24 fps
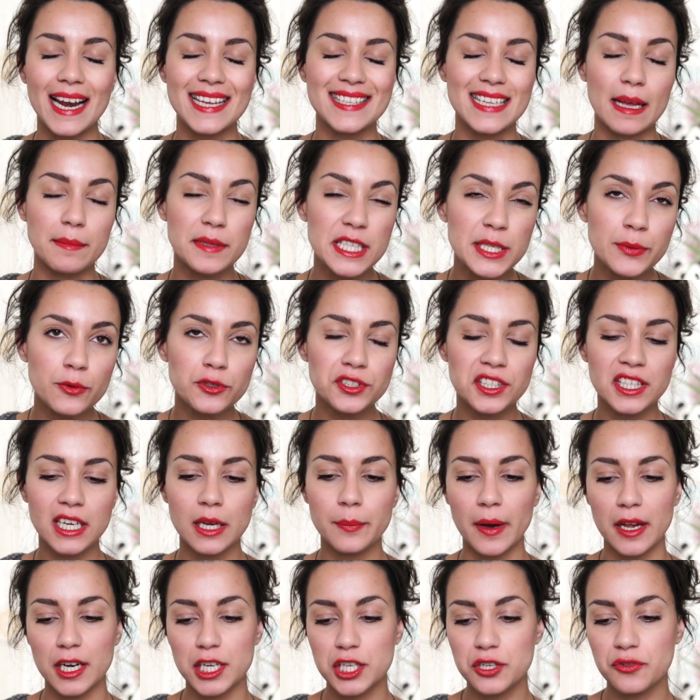c'est un petit peu
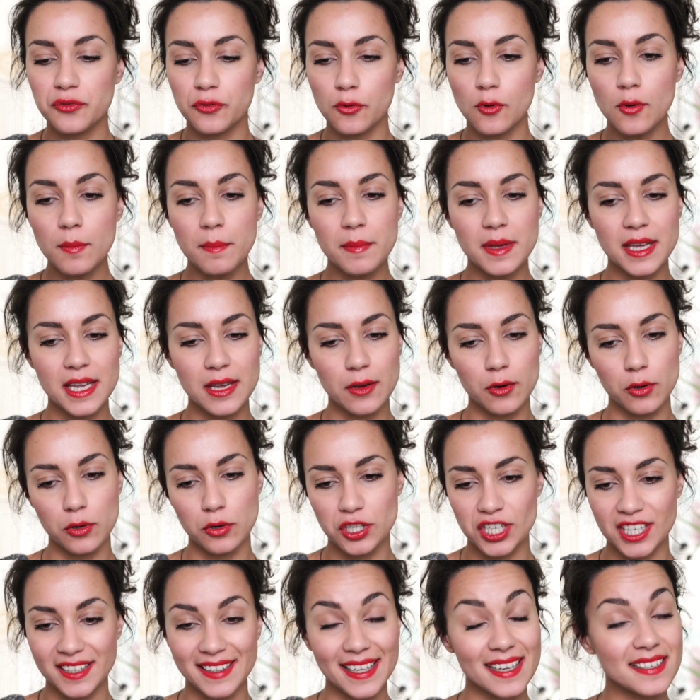tiré par les cheveux, mais
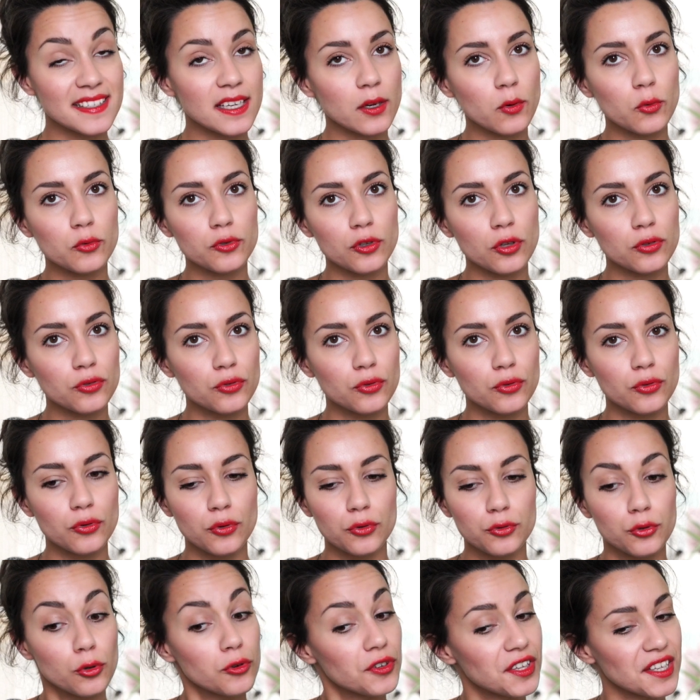euh, j'étais assez contente
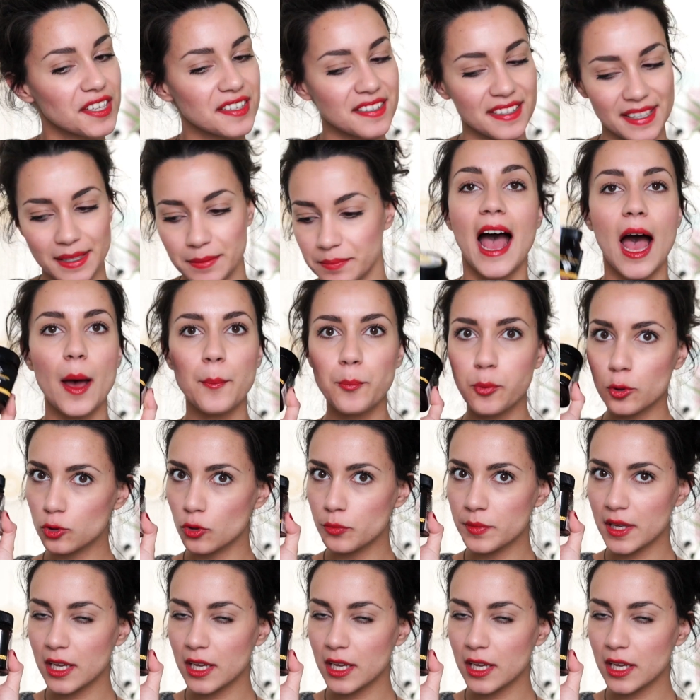de, le tester. Un pot de